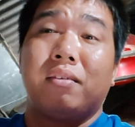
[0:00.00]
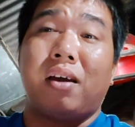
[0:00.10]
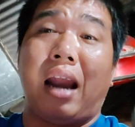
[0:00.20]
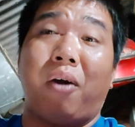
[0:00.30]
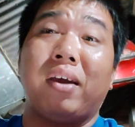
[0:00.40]

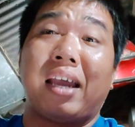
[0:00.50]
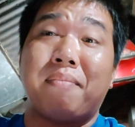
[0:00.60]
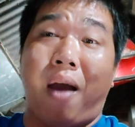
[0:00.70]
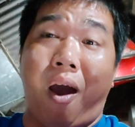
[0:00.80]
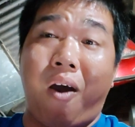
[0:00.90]
nó nổ ngay
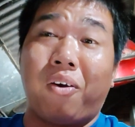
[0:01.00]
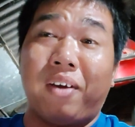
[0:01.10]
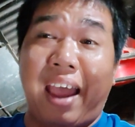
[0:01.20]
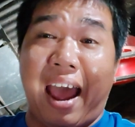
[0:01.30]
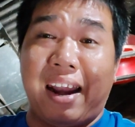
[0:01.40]
cái mỏ
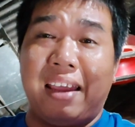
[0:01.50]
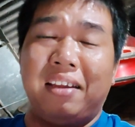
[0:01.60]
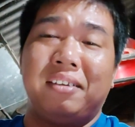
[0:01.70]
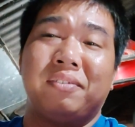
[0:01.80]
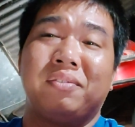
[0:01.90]
con gà đi
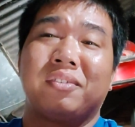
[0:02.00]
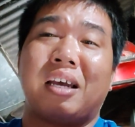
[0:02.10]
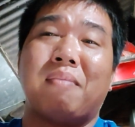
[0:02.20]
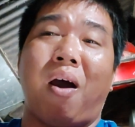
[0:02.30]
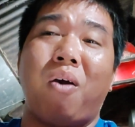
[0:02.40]

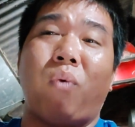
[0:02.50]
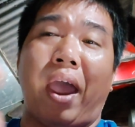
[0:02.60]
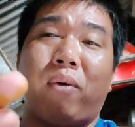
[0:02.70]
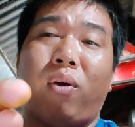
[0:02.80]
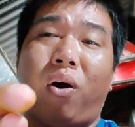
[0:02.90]
cái mỏ
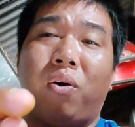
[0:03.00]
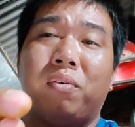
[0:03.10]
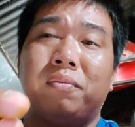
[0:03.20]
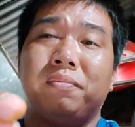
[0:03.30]
quẹo luôn